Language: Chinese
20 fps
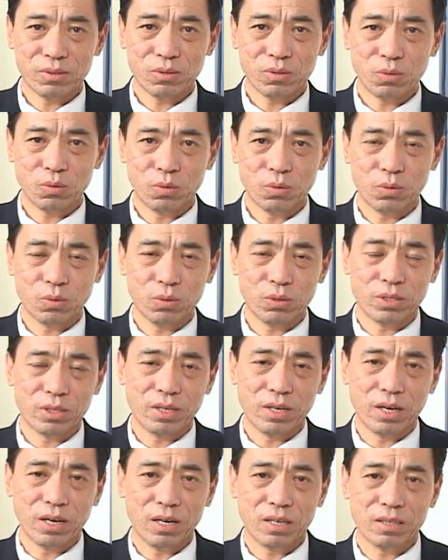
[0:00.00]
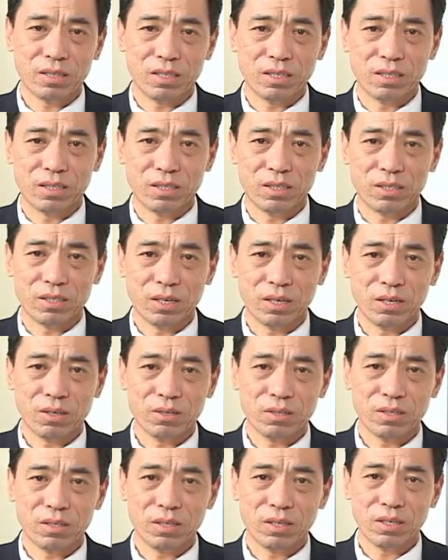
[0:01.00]
念故乡的
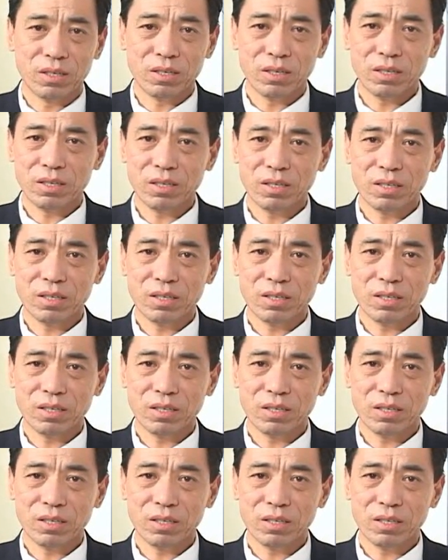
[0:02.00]
小河，